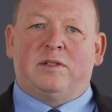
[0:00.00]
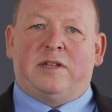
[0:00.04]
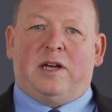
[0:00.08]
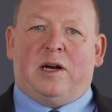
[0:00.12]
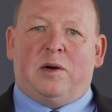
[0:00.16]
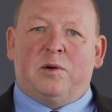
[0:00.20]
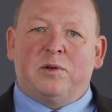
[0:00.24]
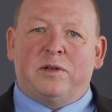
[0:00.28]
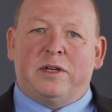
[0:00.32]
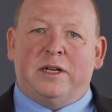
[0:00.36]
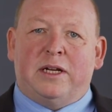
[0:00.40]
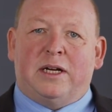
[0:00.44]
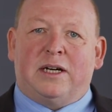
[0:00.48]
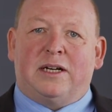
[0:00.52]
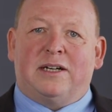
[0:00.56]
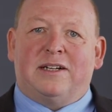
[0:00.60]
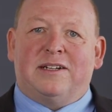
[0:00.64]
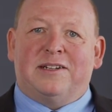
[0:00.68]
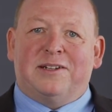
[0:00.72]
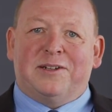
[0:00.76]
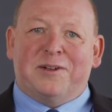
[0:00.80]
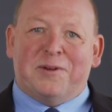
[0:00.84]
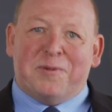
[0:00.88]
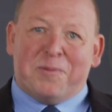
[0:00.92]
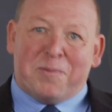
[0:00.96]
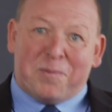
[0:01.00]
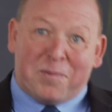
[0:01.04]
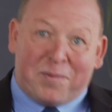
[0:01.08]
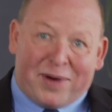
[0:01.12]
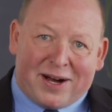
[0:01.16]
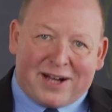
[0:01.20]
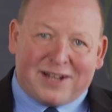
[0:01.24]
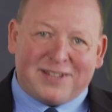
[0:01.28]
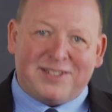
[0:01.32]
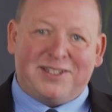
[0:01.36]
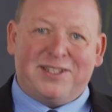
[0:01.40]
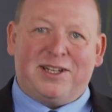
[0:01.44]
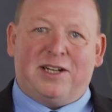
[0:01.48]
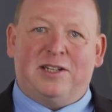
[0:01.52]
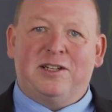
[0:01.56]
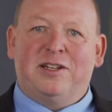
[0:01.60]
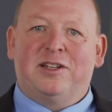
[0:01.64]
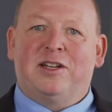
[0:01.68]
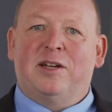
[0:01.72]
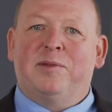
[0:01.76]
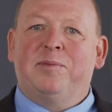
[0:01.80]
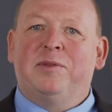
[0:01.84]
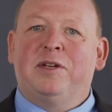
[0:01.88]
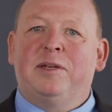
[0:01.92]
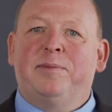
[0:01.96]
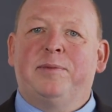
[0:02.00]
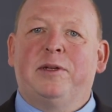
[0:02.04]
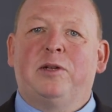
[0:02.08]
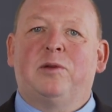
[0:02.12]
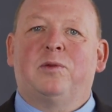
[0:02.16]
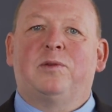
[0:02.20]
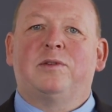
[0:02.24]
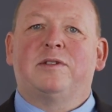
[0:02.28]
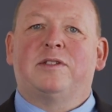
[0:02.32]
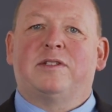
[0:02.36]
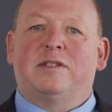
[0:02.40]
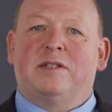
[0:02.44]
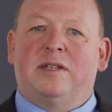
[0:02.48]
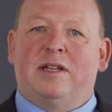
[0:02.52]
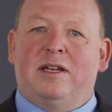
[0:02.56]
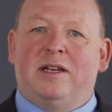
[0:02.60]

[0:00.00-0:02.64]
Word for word: hautnah Machen Sie einen Termin mit uns,